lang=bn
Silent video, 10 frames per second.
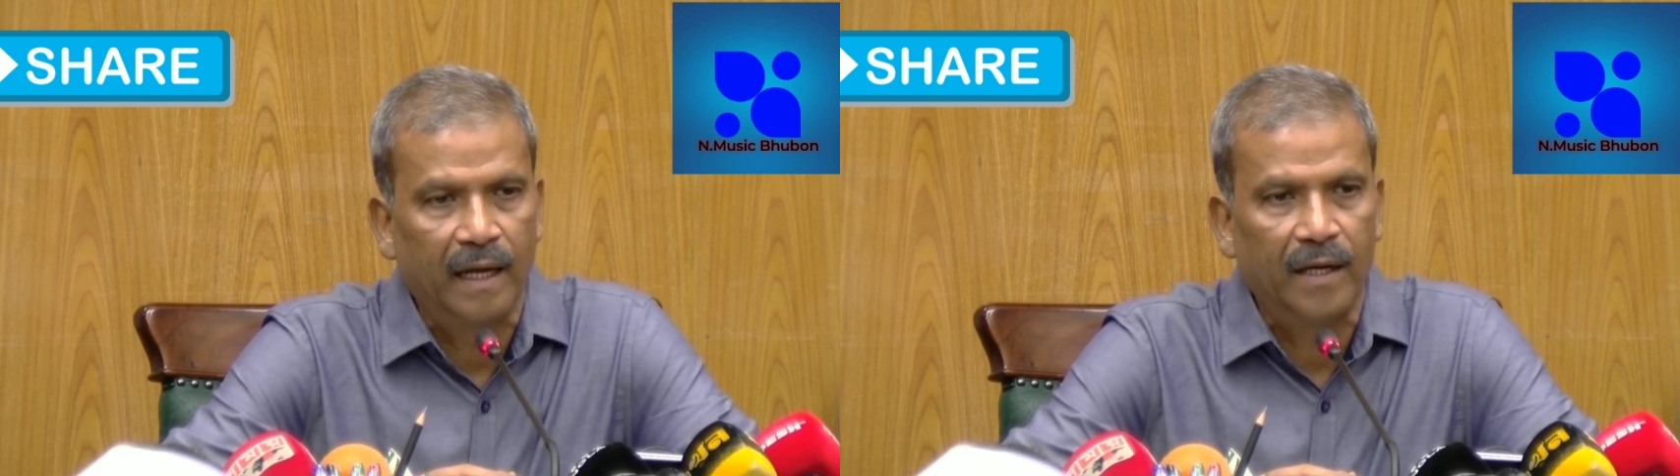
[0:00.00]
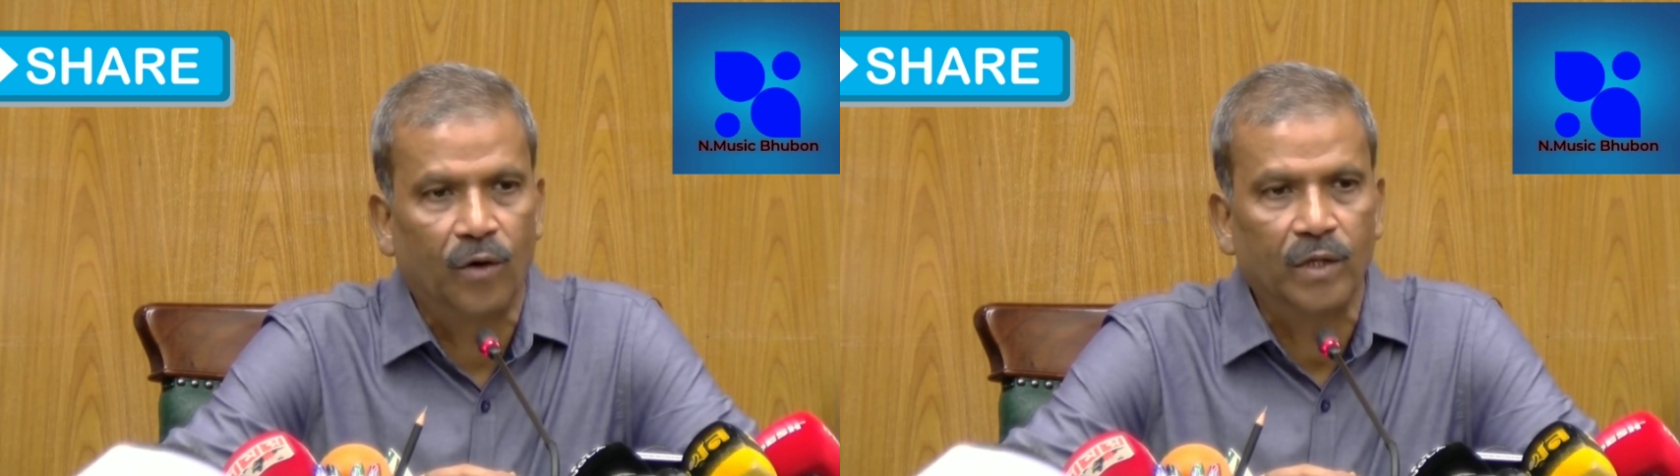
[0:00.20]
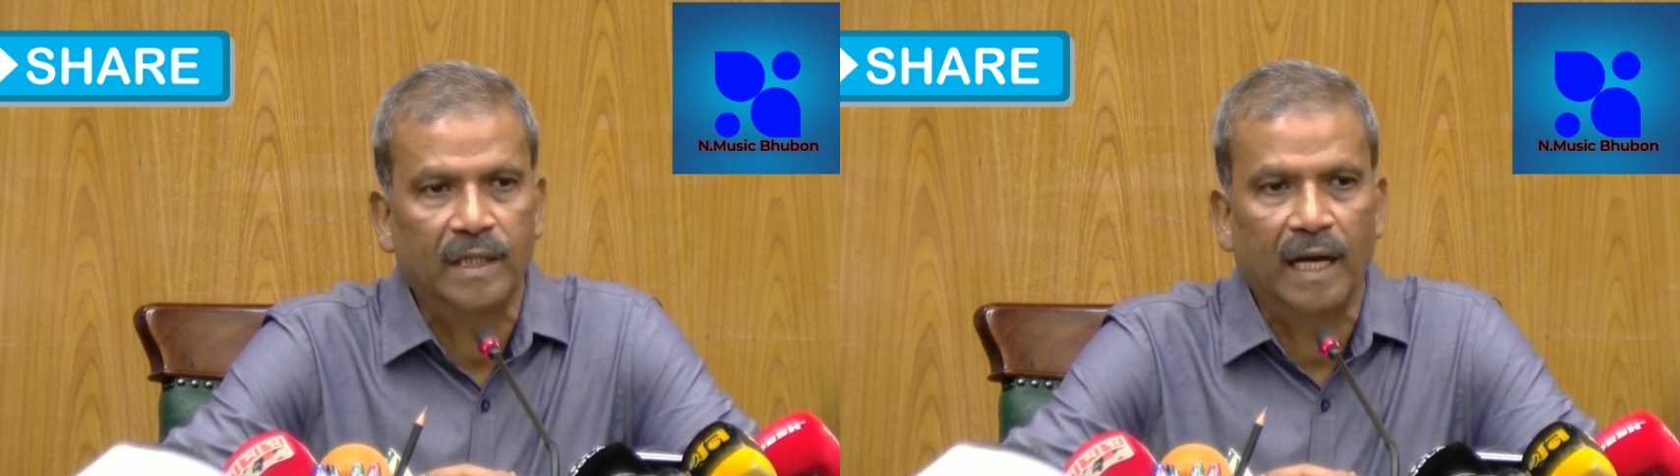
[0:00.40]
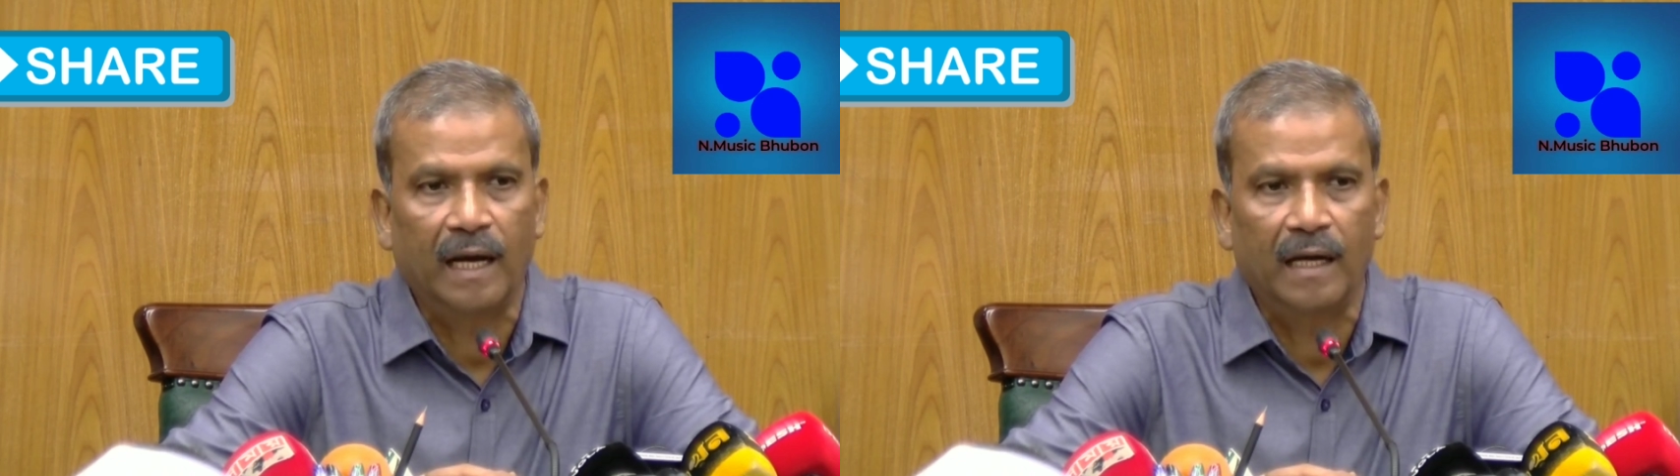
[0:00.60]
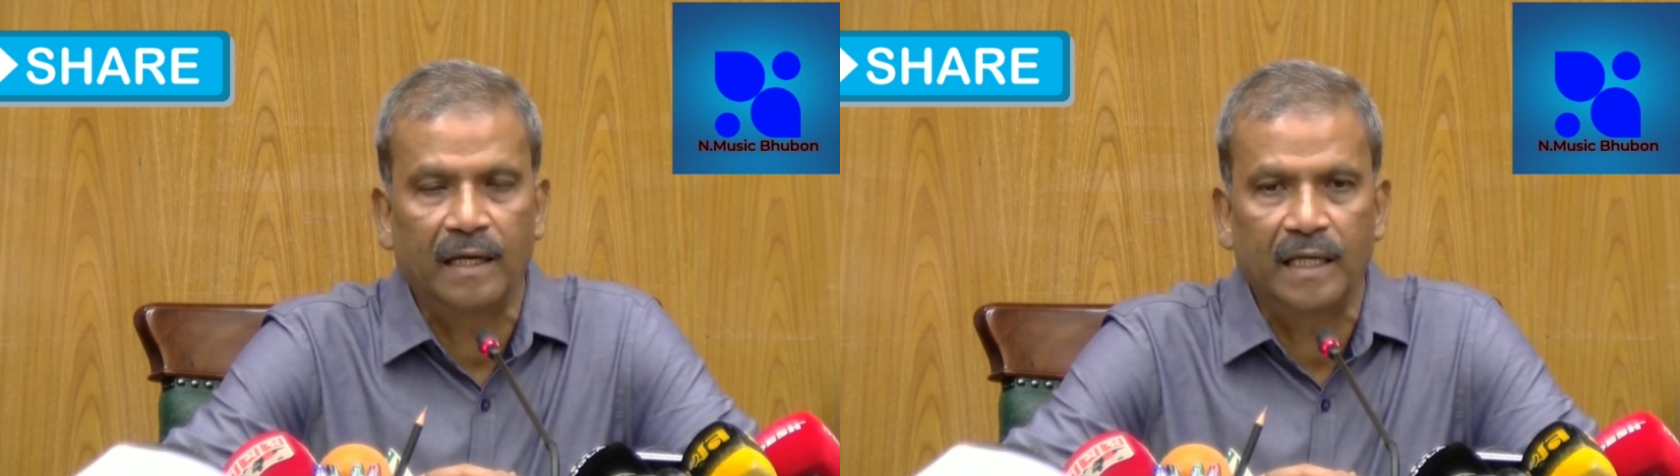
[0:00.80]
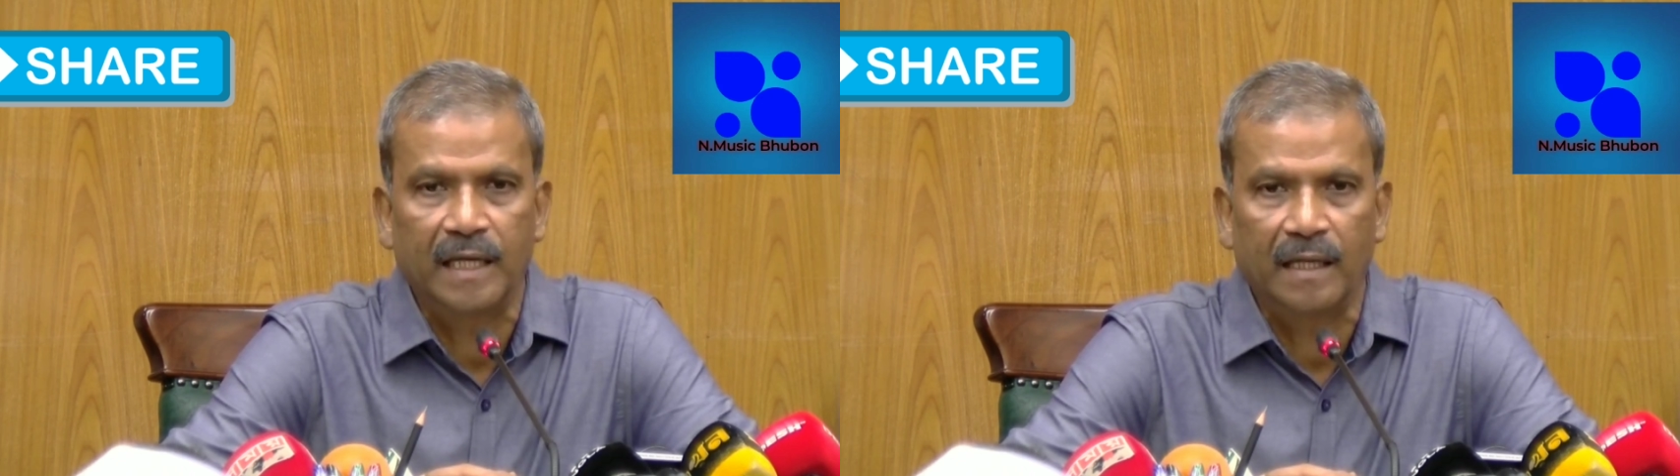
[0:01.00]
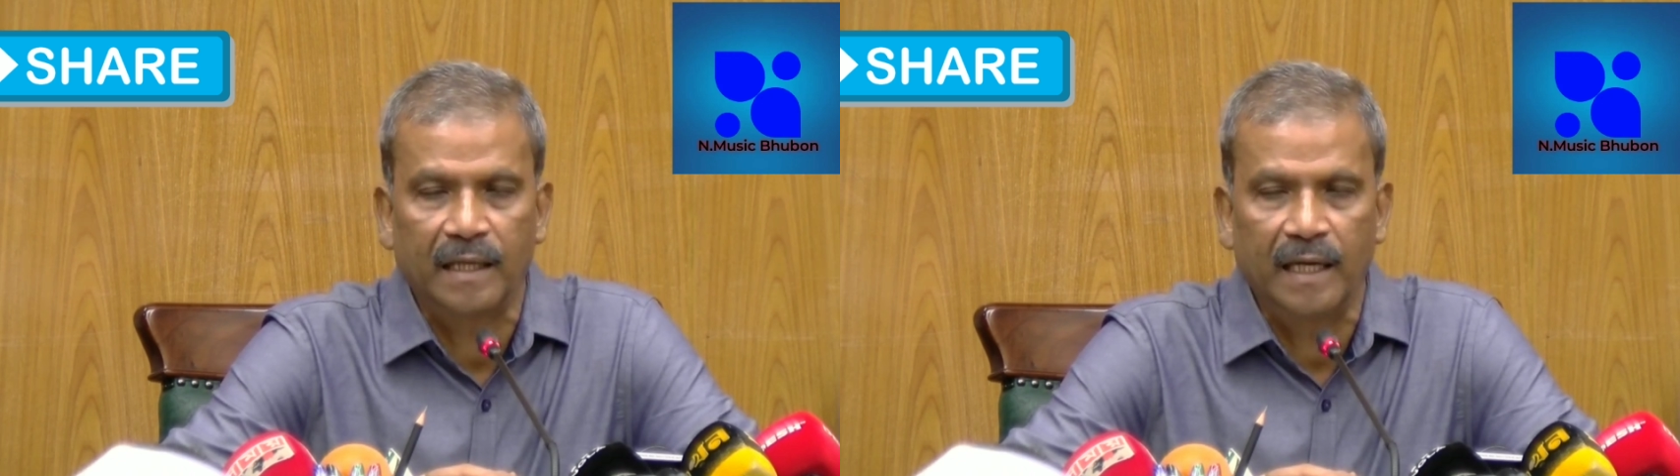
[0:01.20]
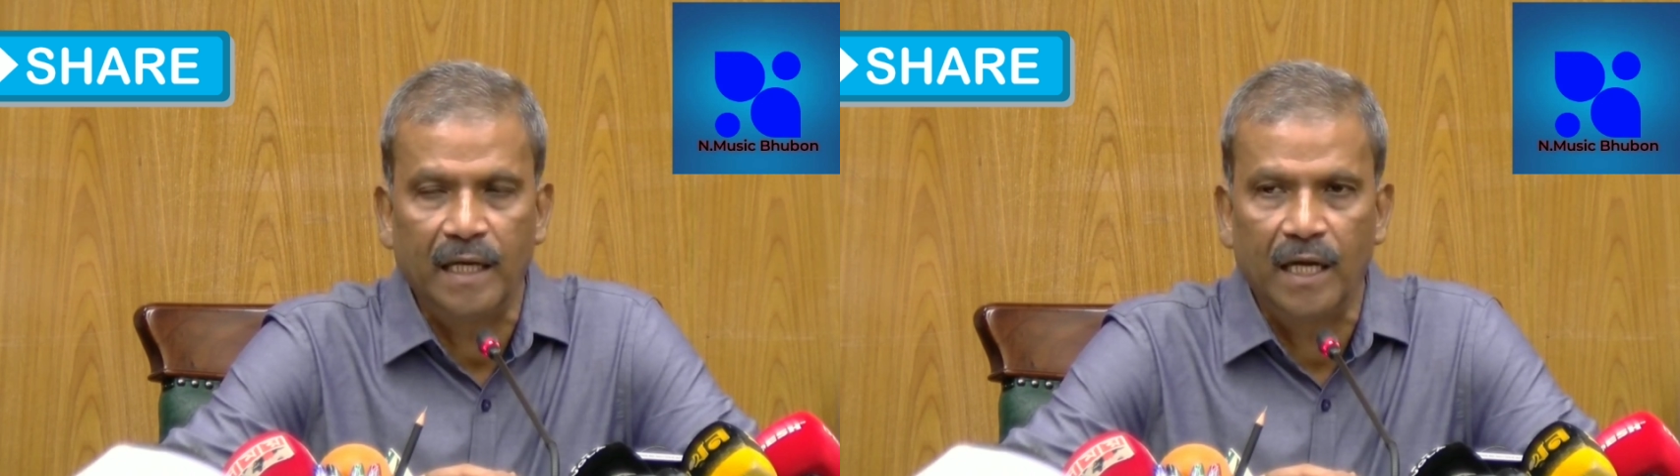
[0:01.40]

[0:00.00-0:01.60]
এই হত্যাকাণ্ডের সাথে